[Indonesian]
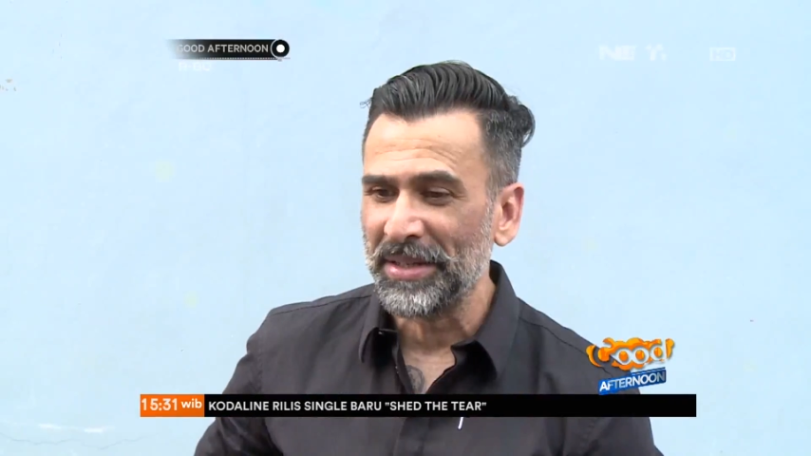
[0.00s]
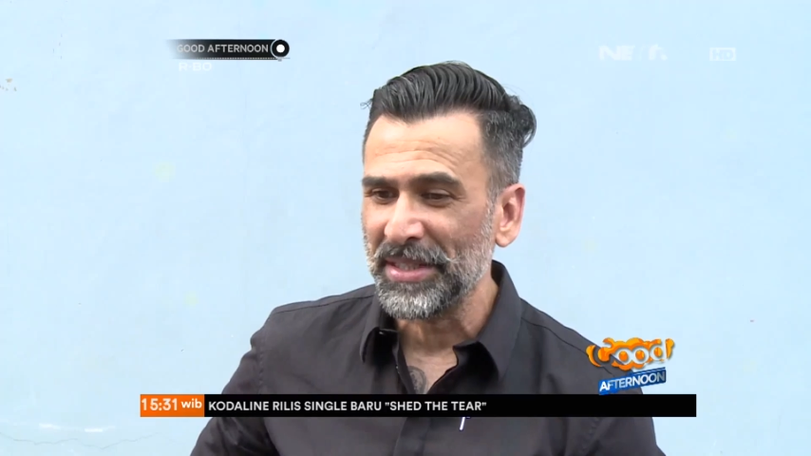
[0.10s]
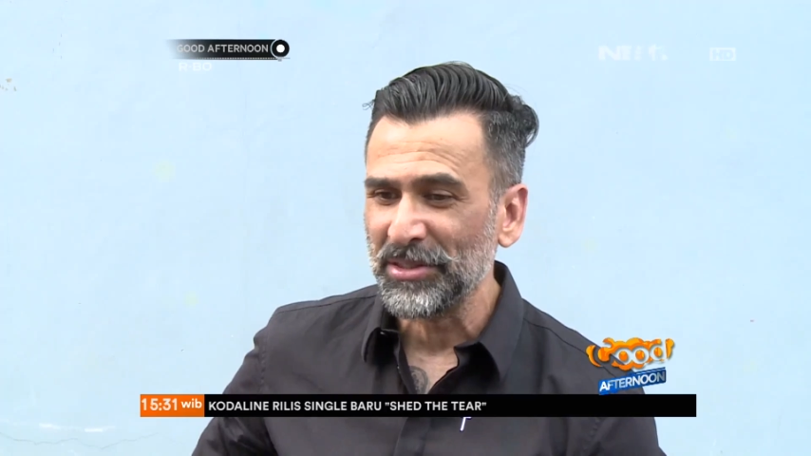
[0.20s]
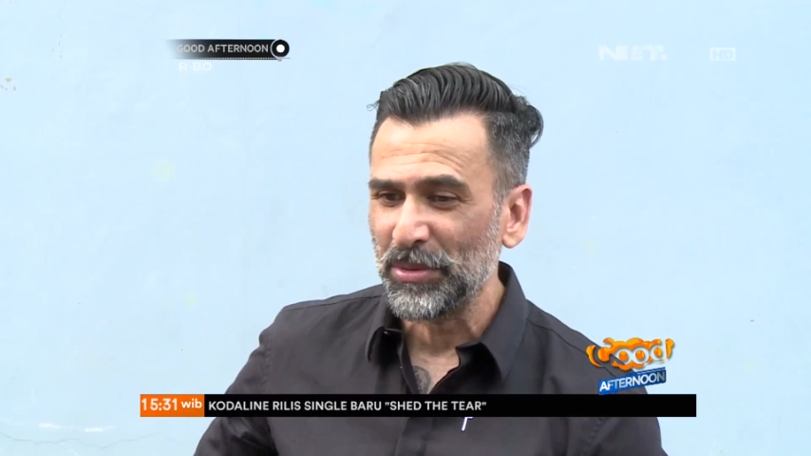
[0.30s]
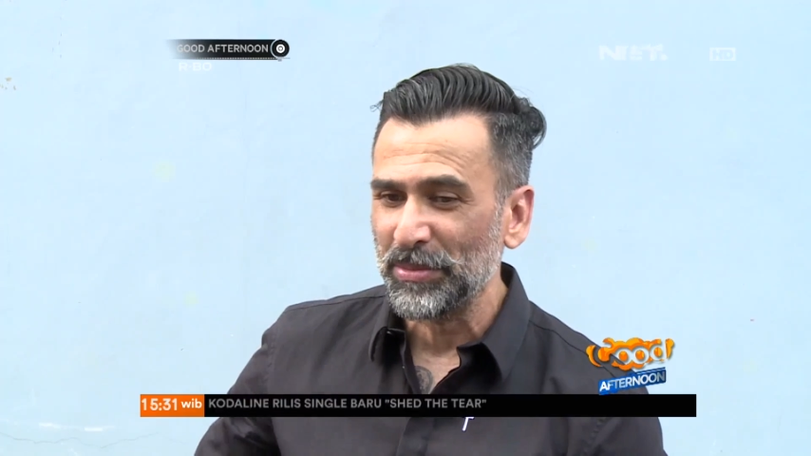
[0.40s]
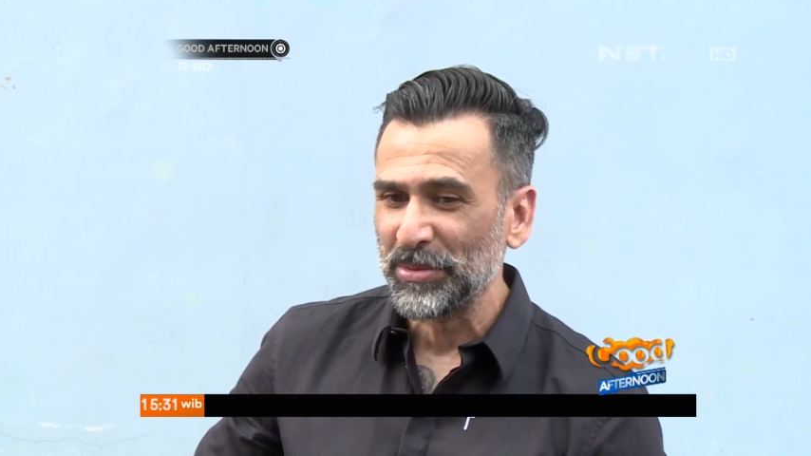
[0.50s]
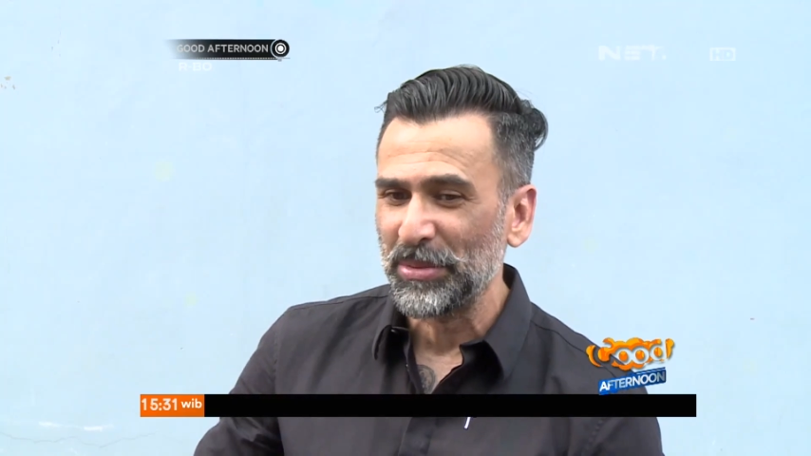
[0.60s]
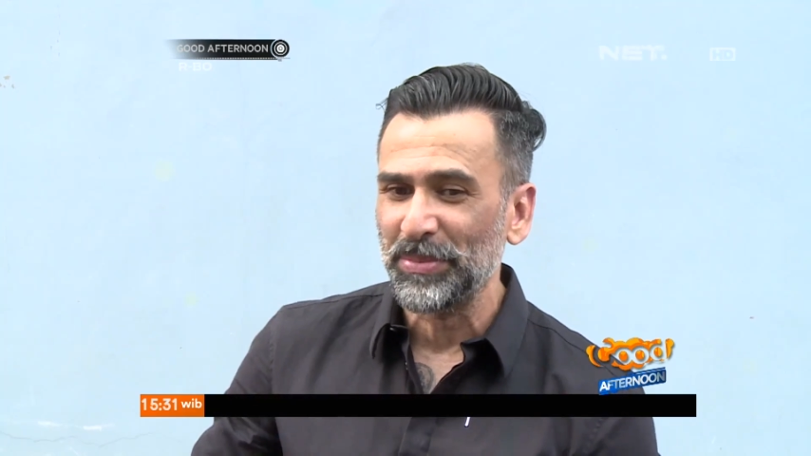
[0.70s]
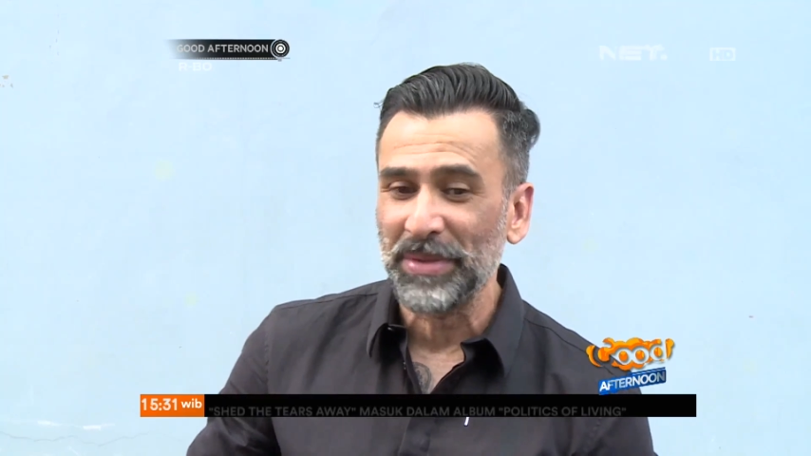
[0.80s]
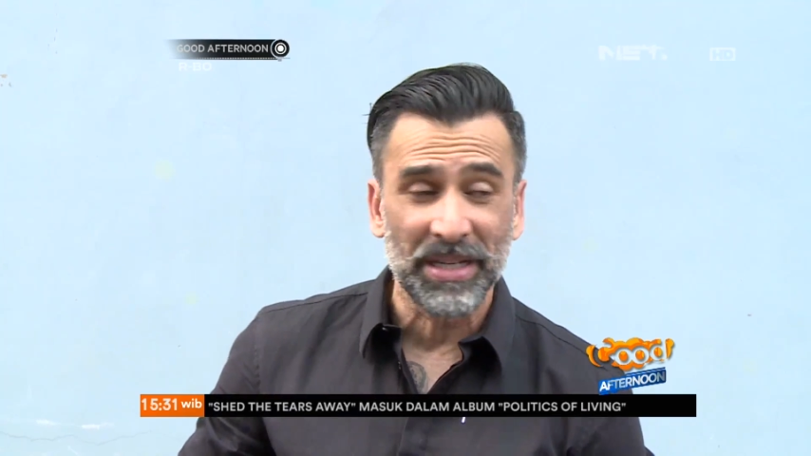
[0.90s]
ada
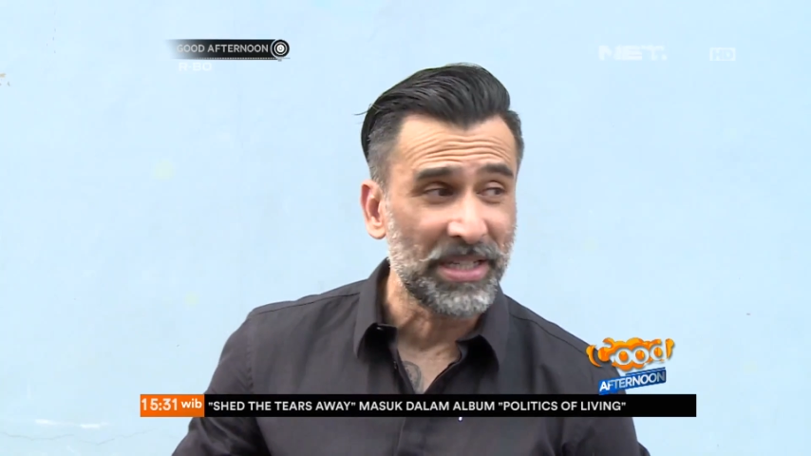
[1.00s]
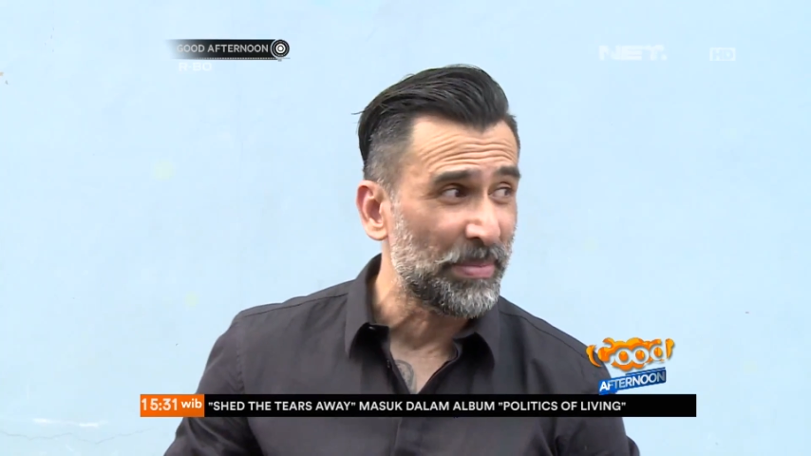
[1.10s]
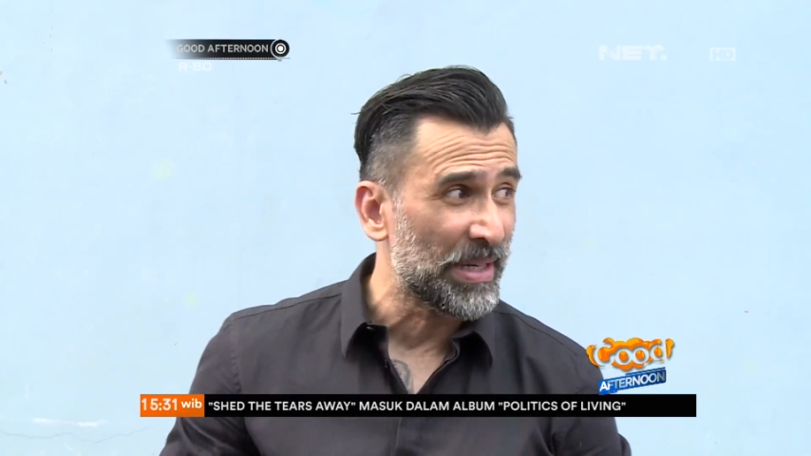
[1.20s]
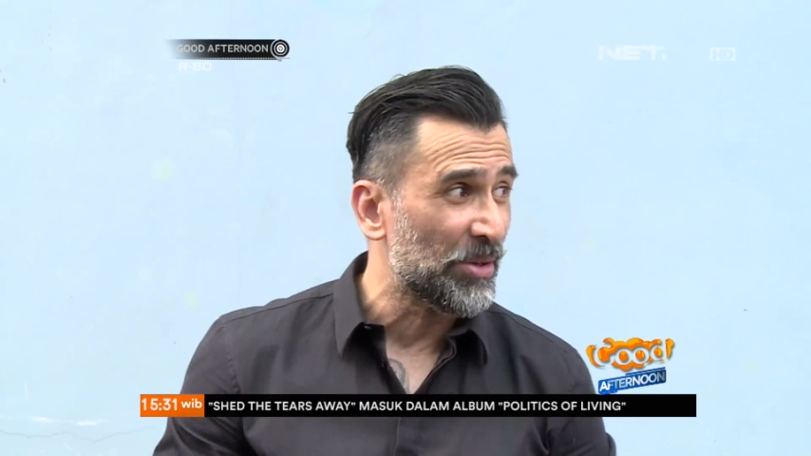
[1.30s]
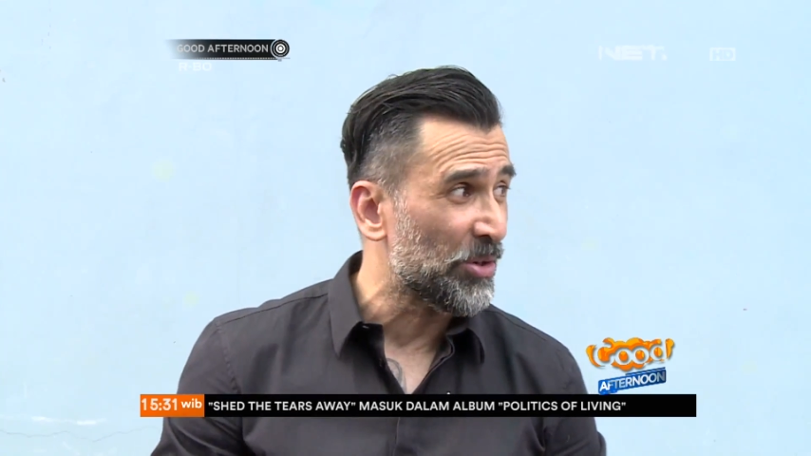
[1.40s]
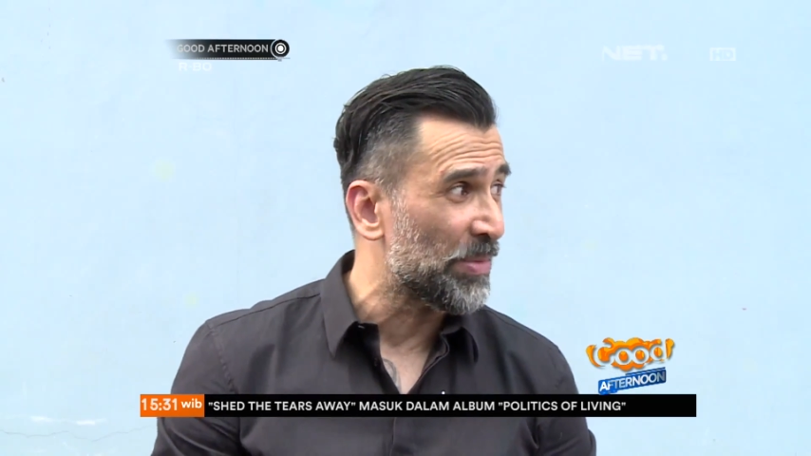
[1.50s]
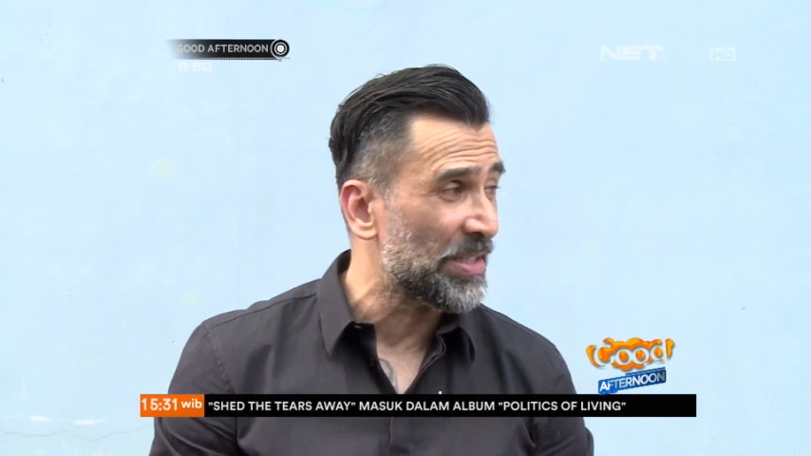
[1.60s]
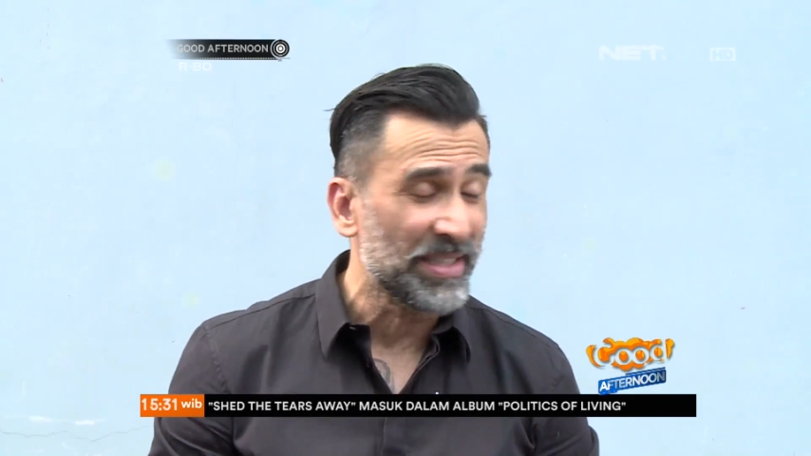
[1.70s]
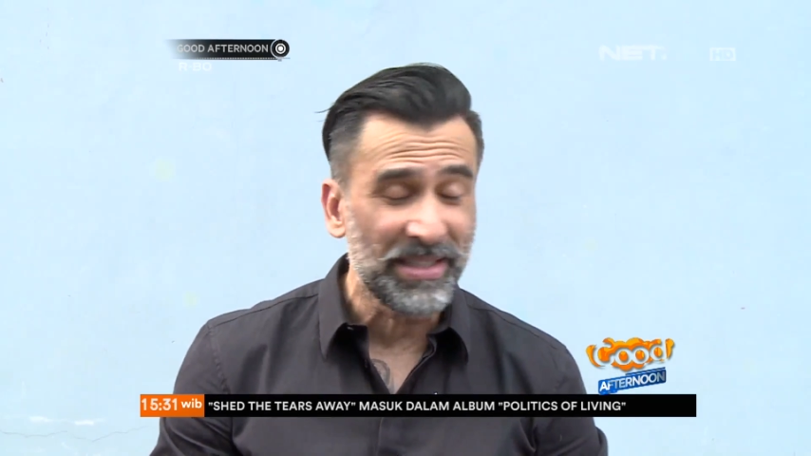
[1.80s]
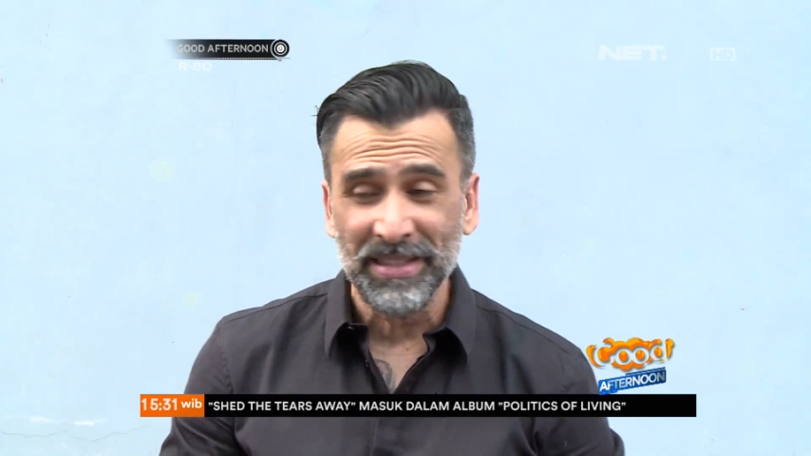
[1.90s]
sebelum-sebelumnya karena
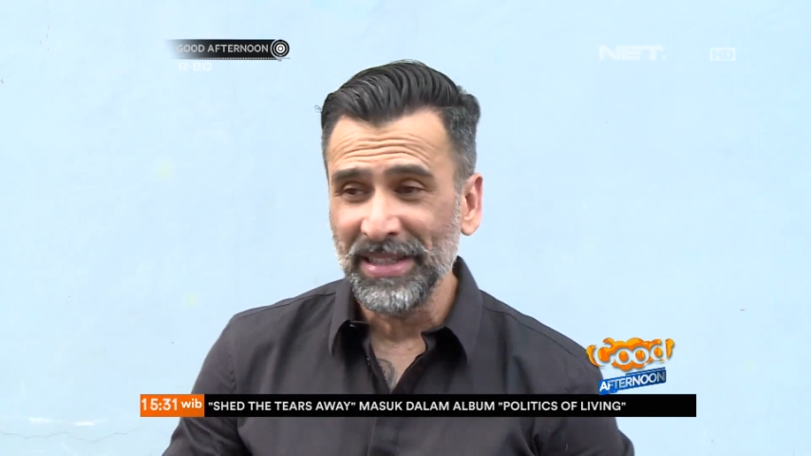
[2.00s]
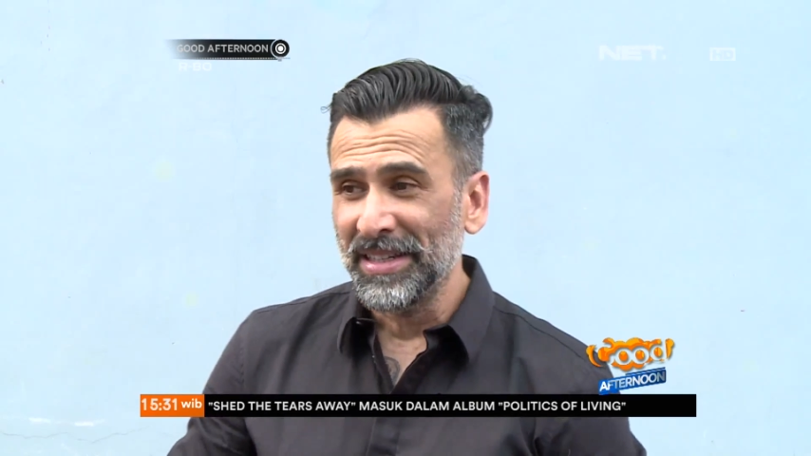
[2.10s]
paranormalnya